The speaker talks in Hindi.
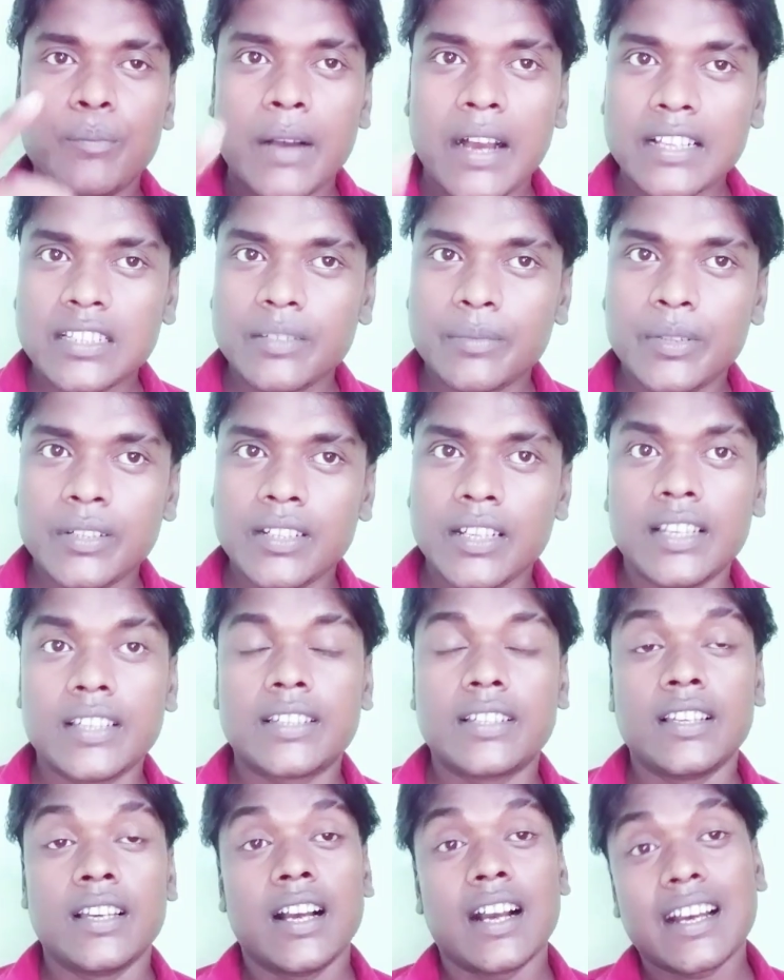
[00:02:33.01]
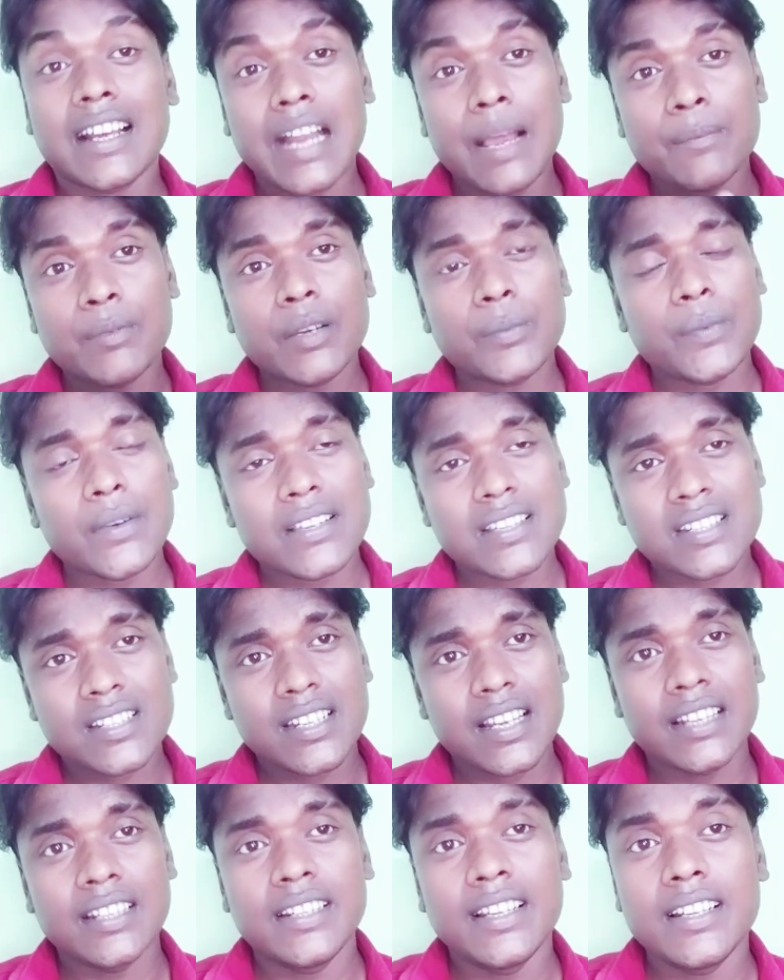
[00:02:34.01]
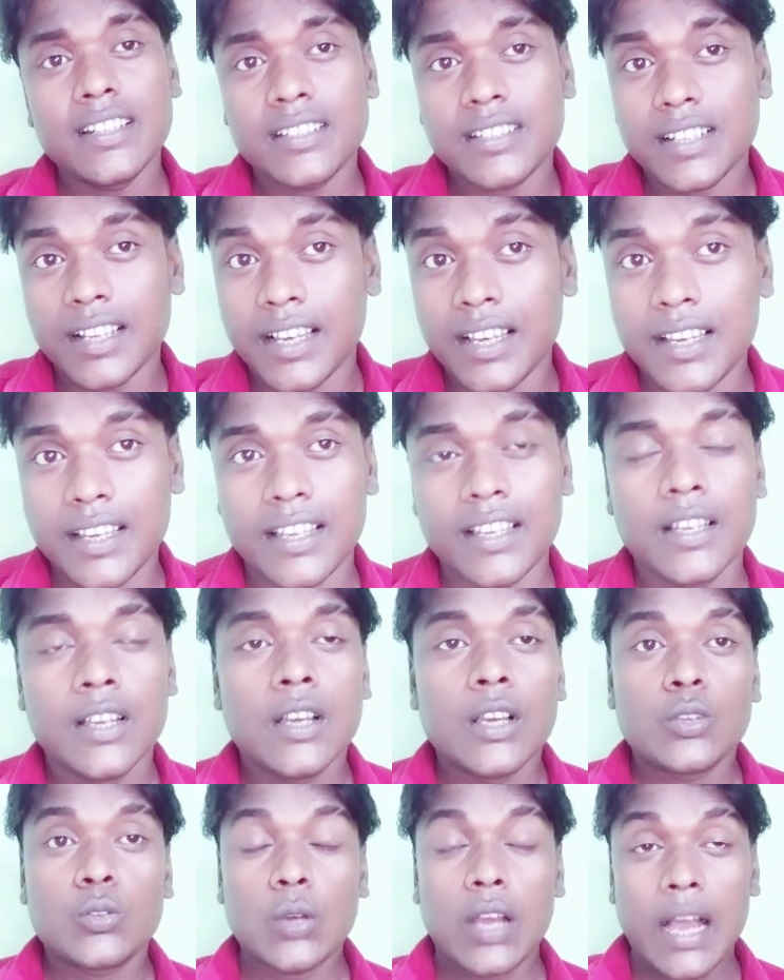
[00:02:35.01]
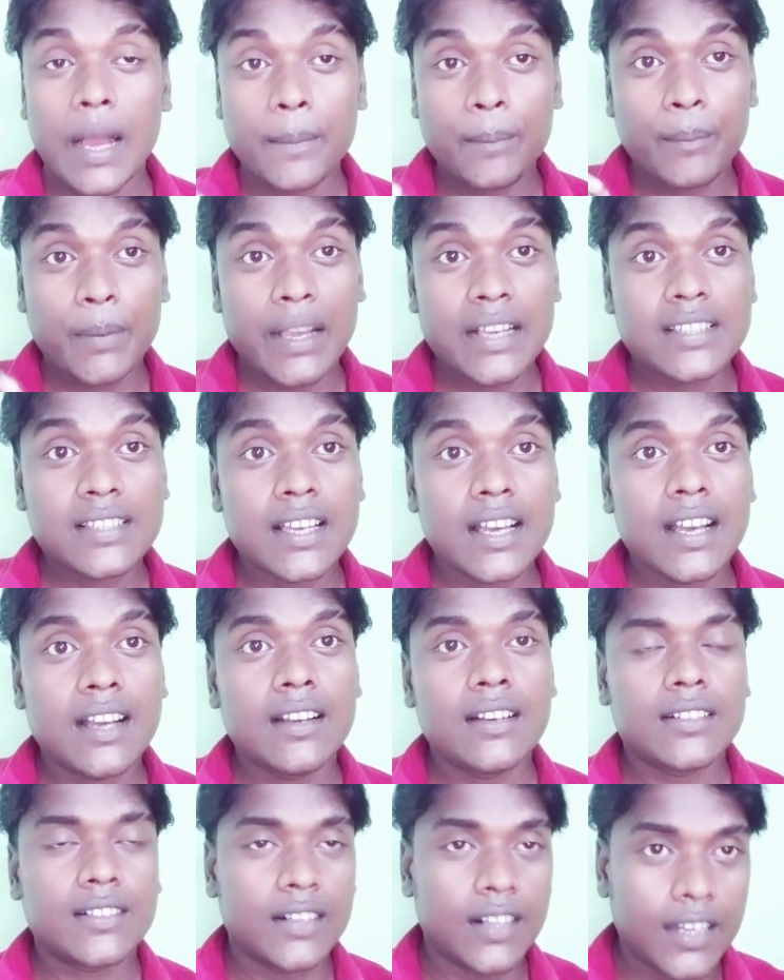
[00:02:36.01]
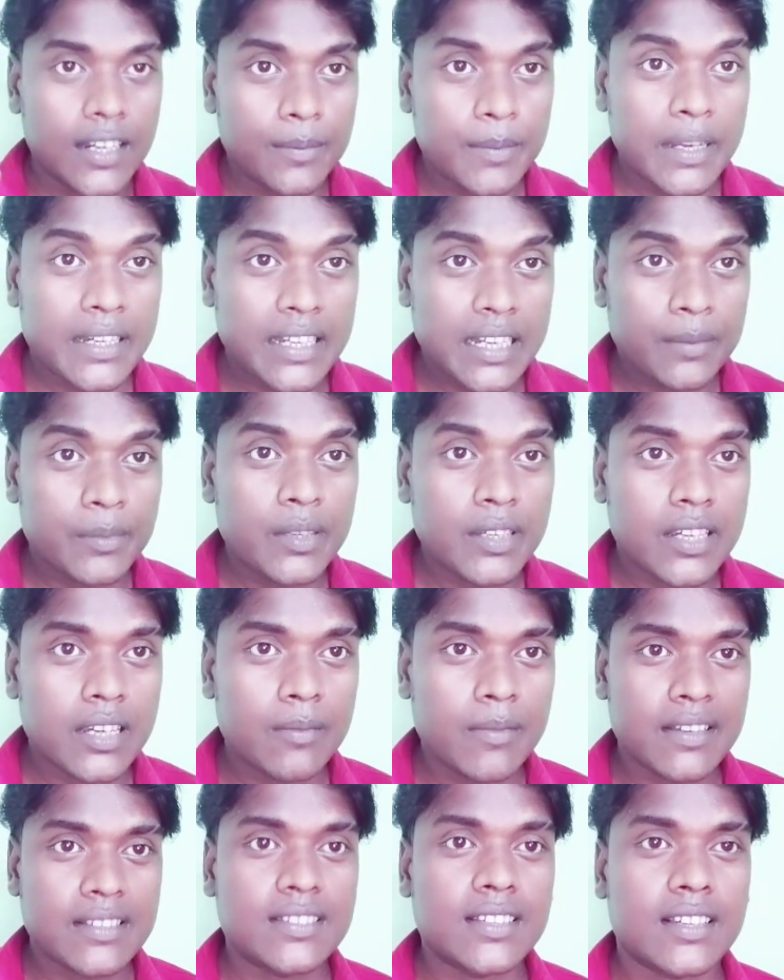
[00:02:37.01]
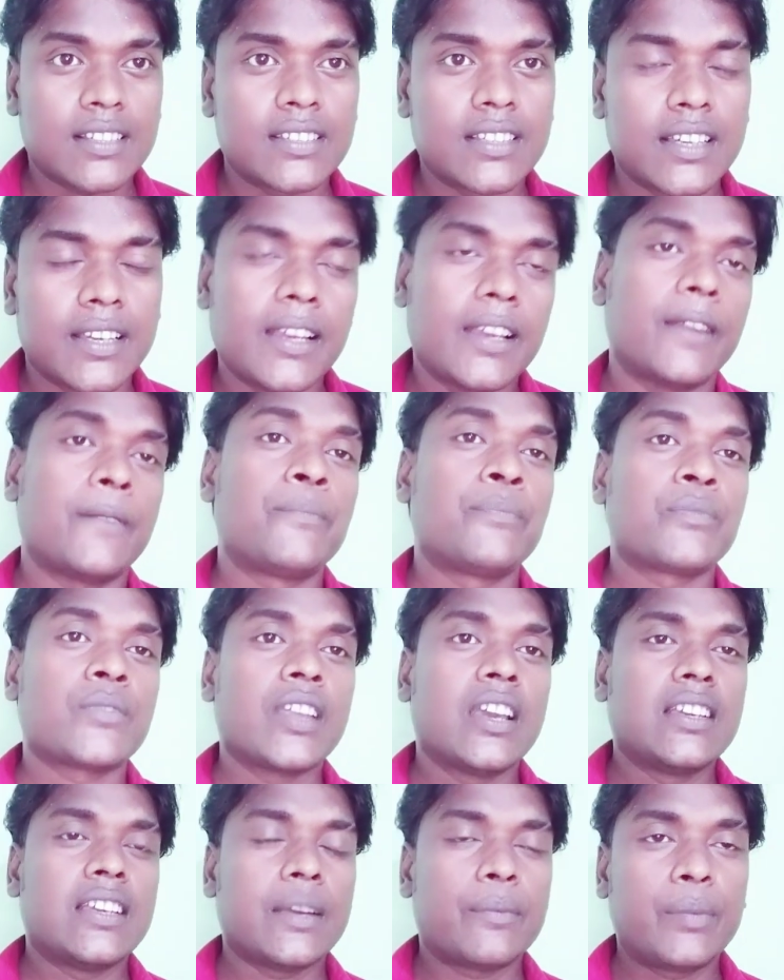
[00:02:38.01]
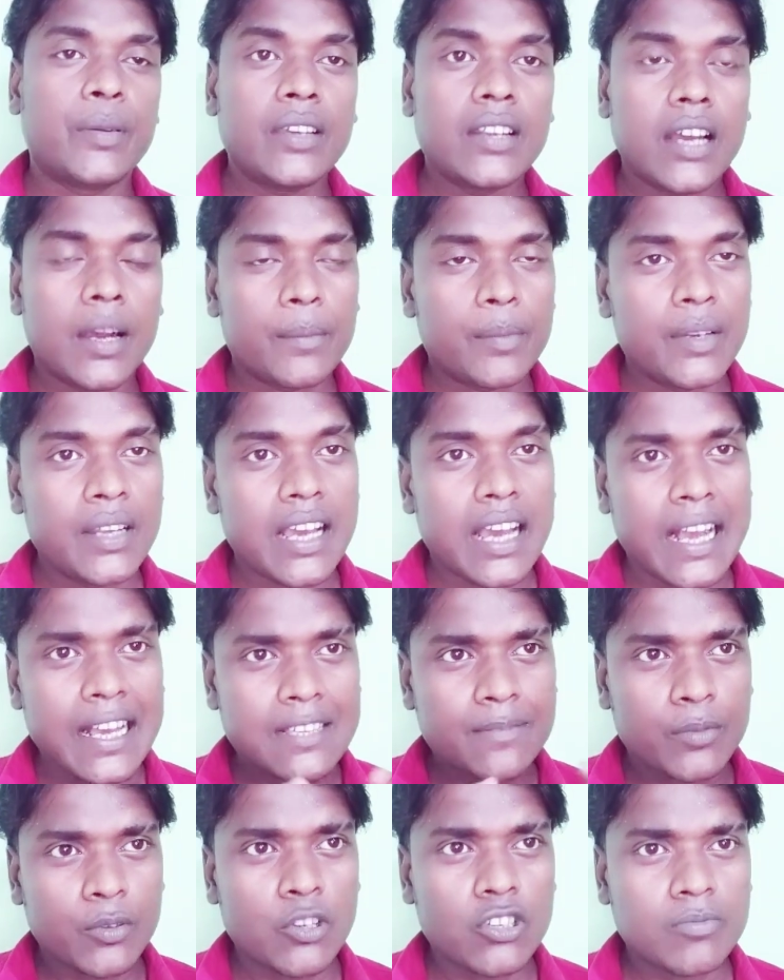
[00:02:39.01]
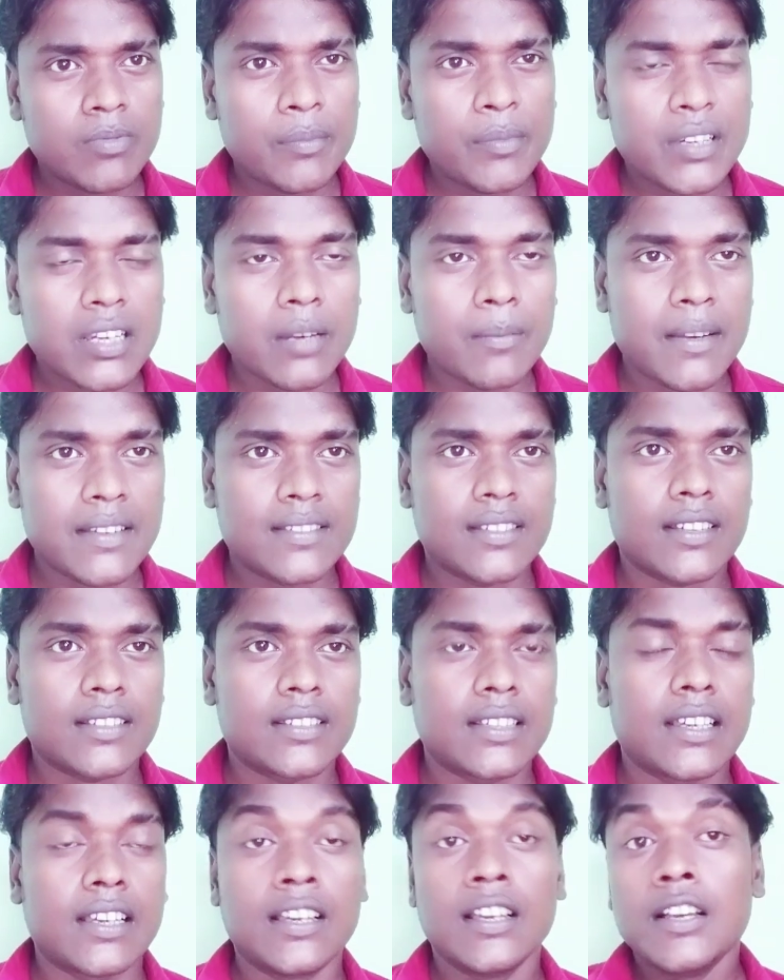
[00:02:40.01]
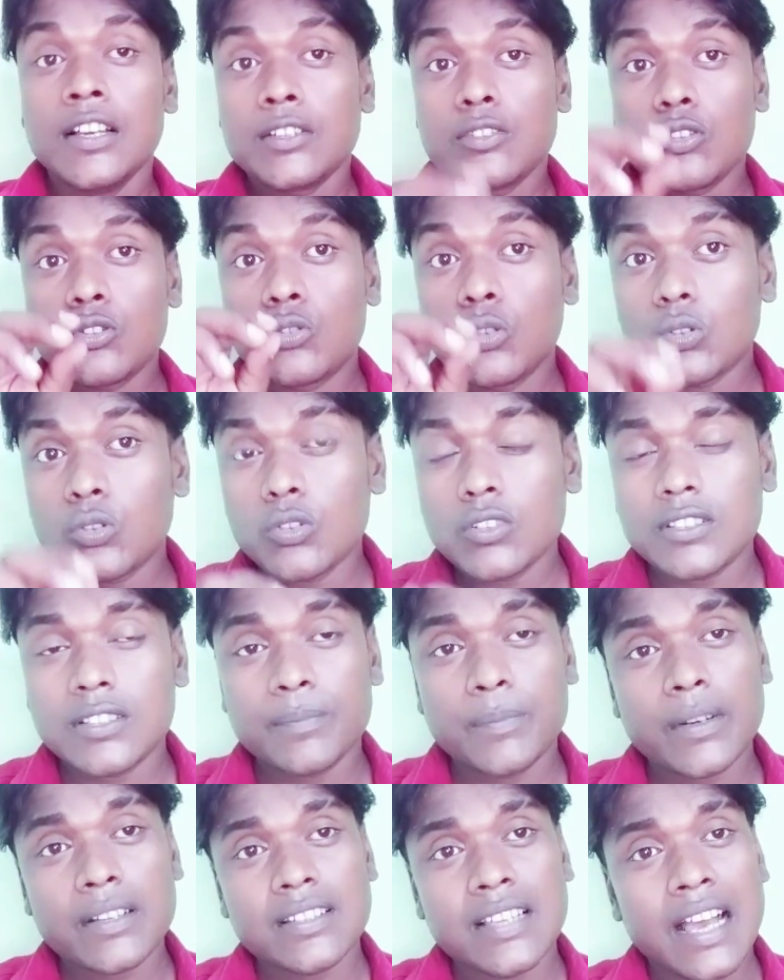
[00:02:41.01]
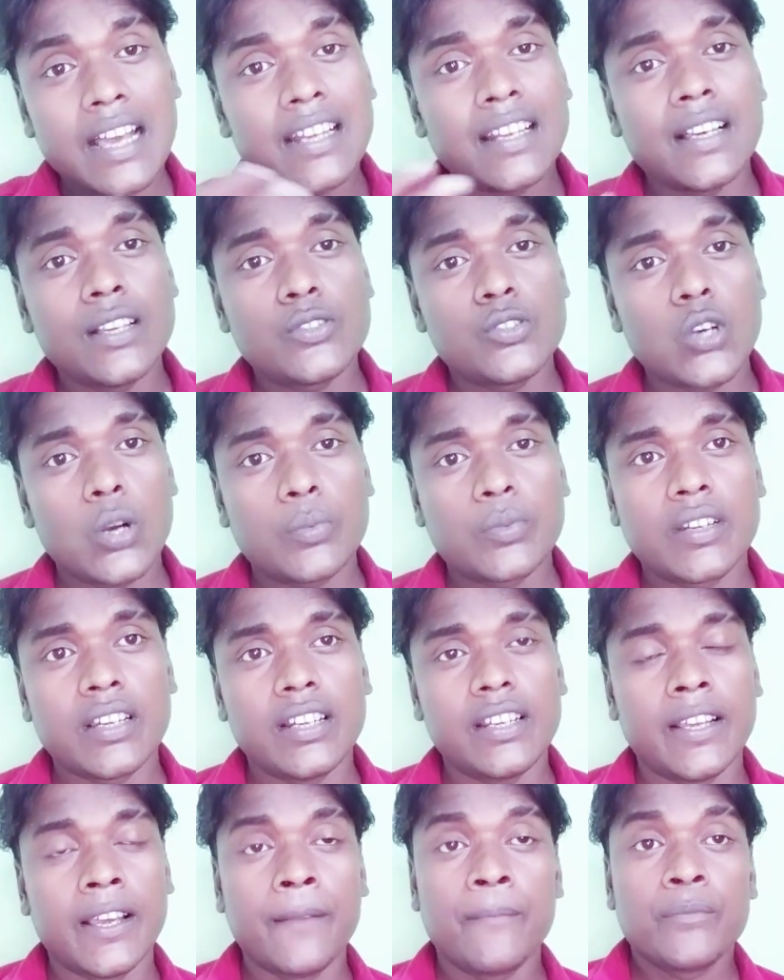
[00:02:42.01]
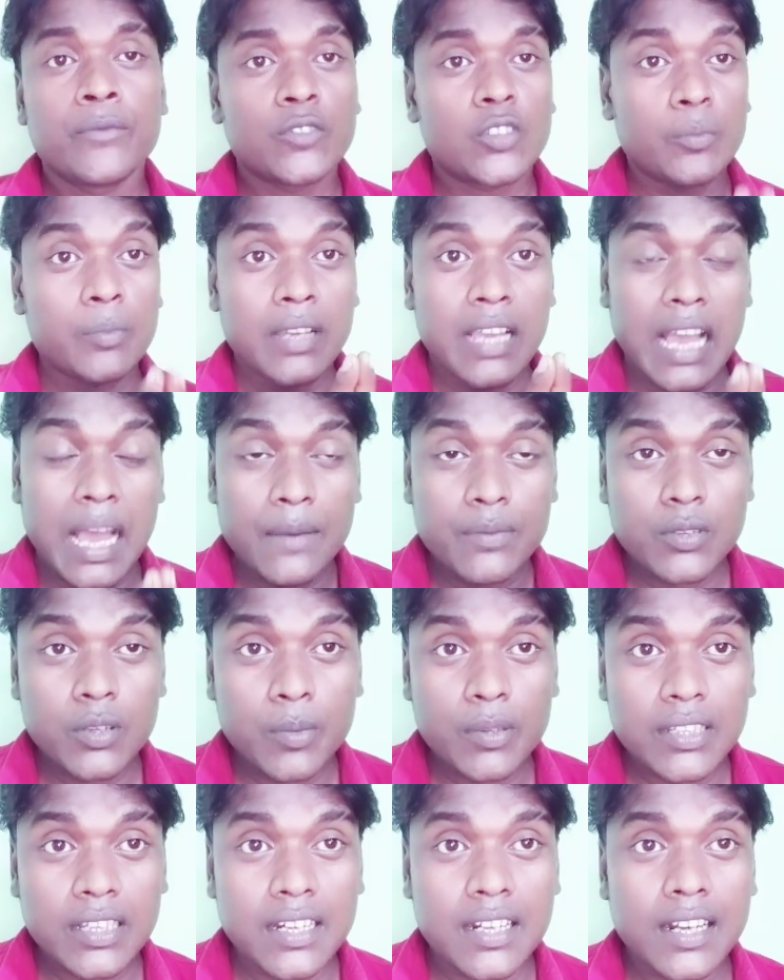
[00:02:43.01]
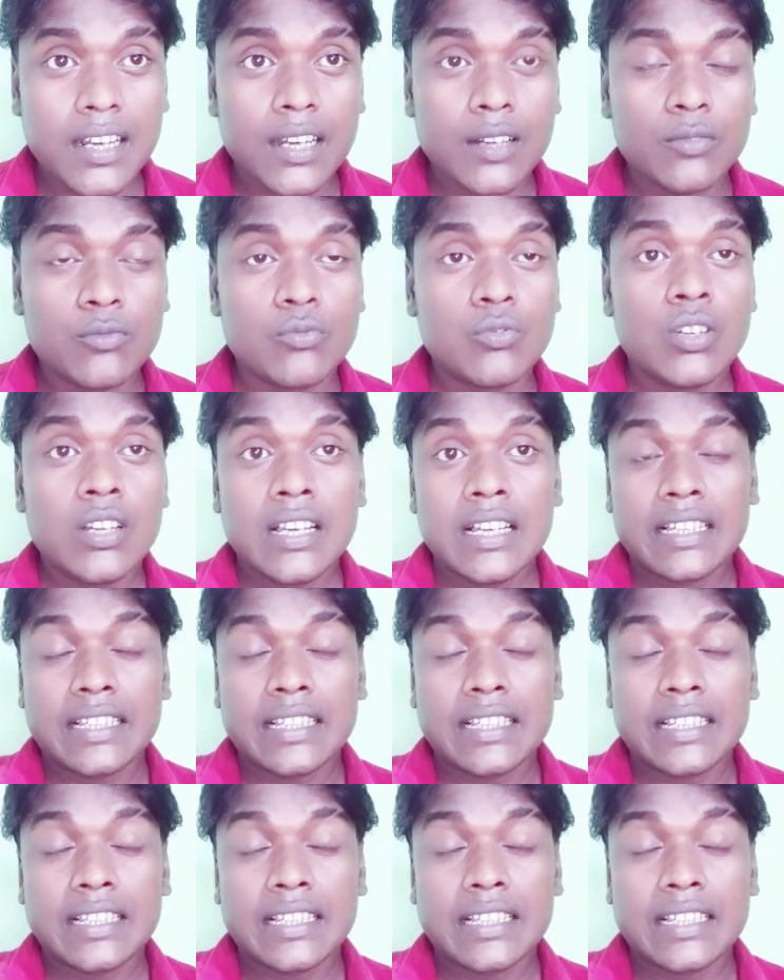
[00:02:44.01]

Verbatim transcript: बात भी नहीं की अगर आपके पास टैलेंट है तो आप पैसा घर बैठे भी कमा सकते हैं या फिर अपने आस पड़ोस में भी कमा सकते हैं तो दो दोस्त परेशान हैं जॉब के लिए तो मैं आपको बता रहा हूँ